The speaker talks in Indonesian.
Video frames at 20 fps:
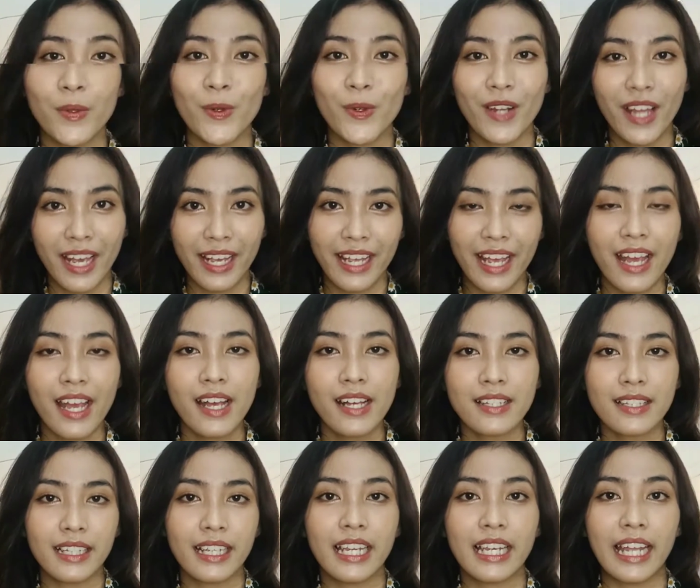udah ya
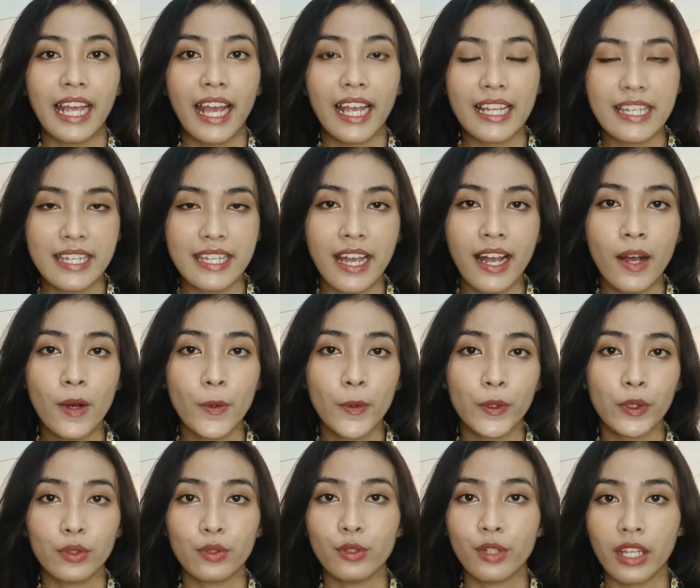segini aja
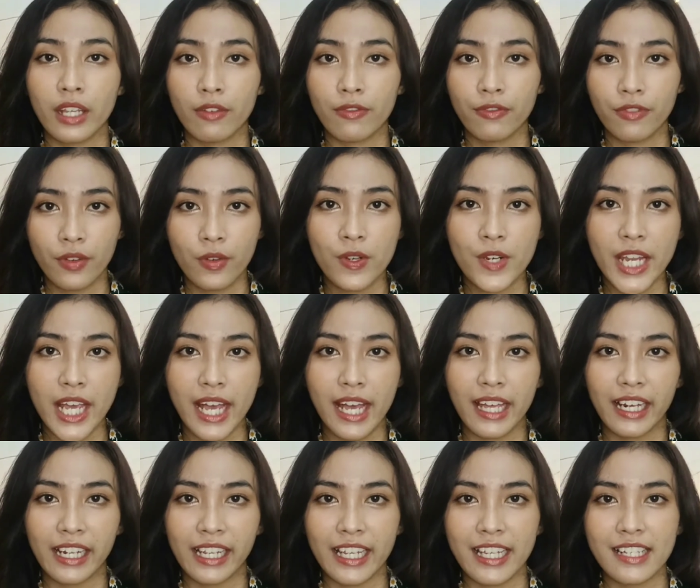untuk review
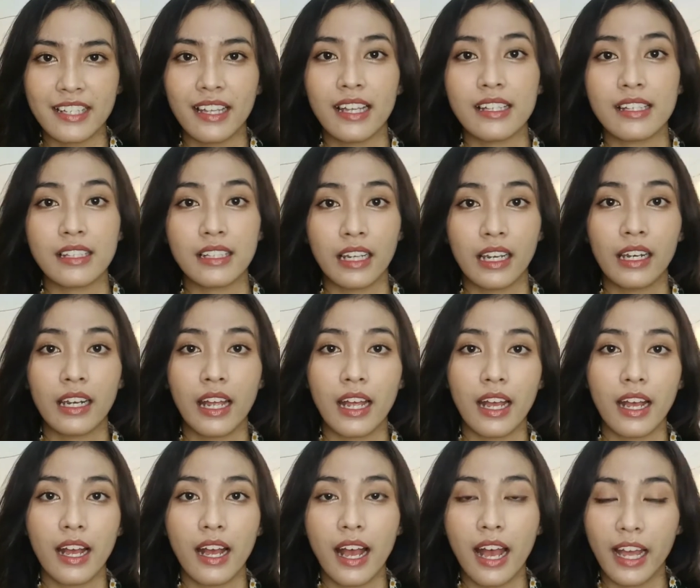dari
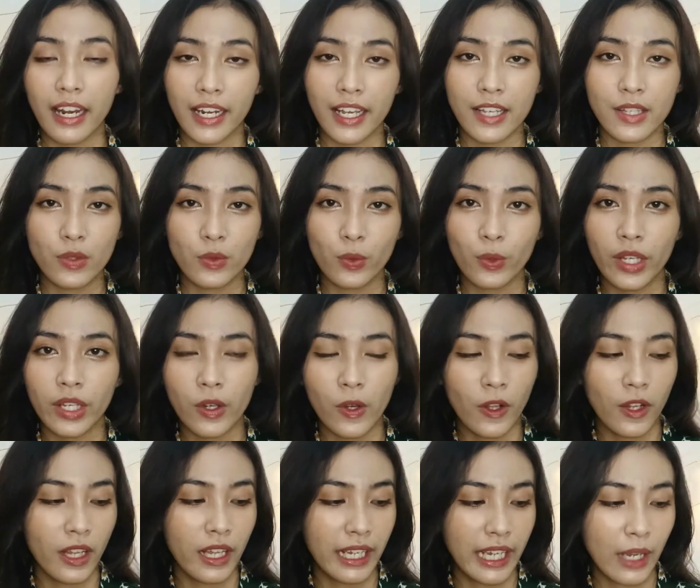sunscreen Hanasui
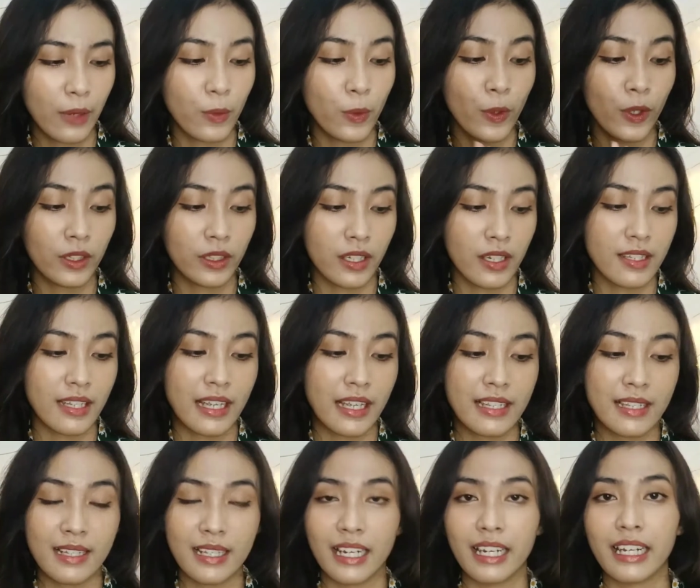Collagen Water
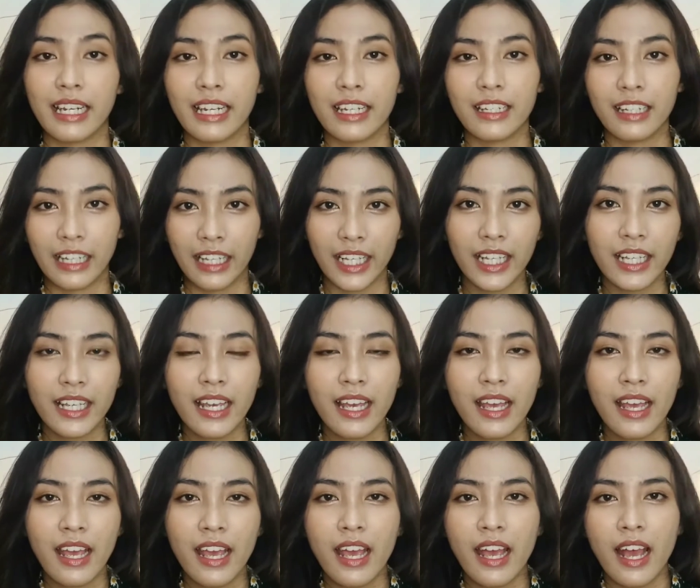Sunscreen ini
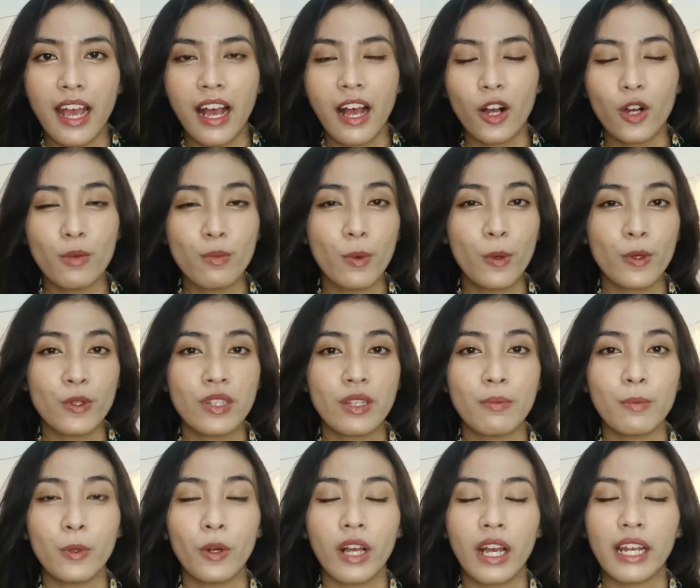aku mau
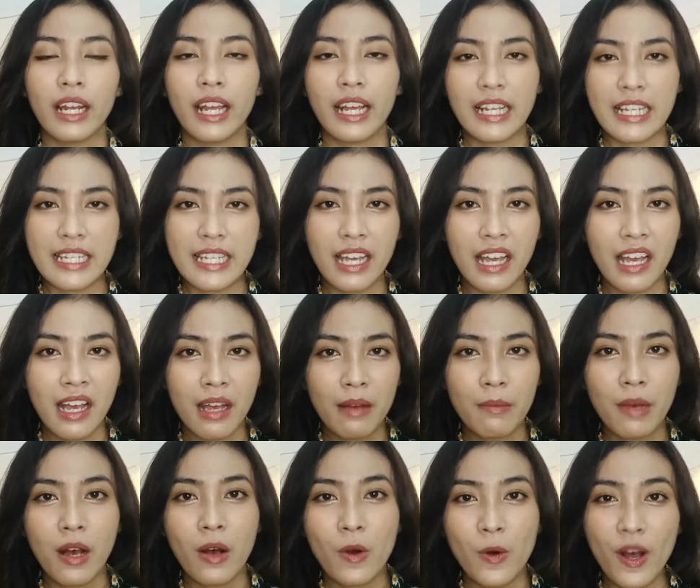simpulkan aja
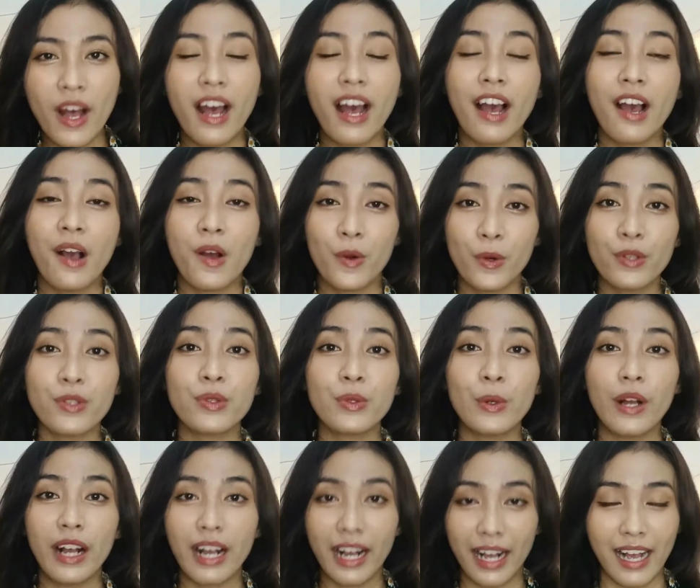bahwa aku
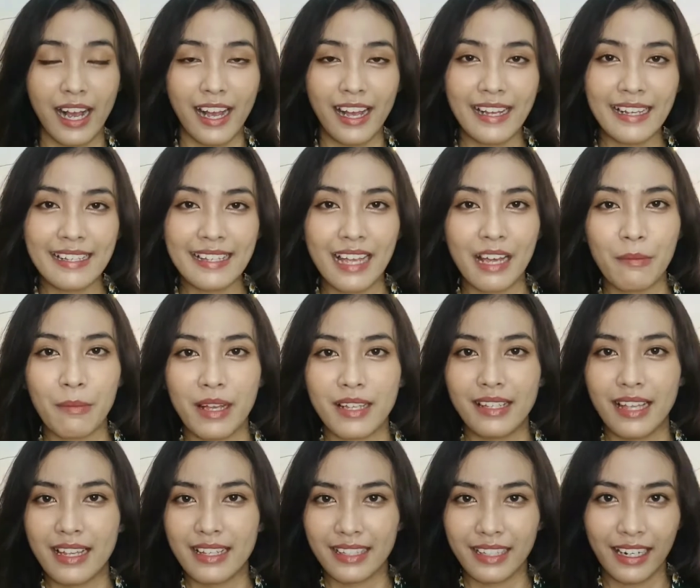suka sama
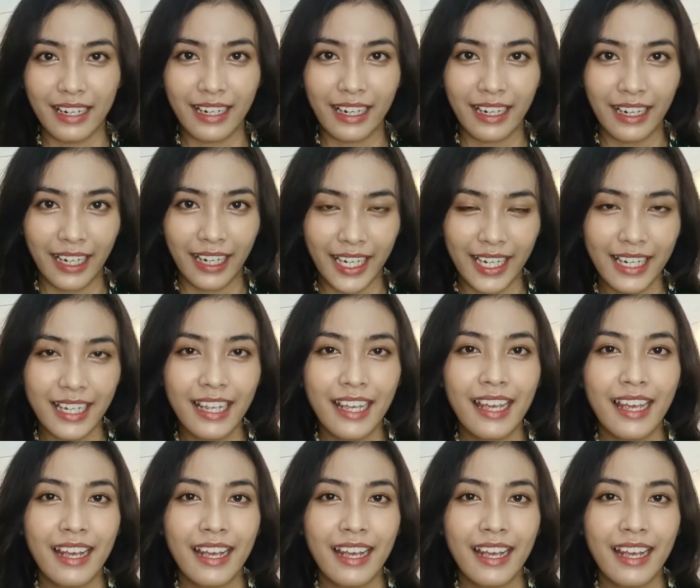sunscreen ini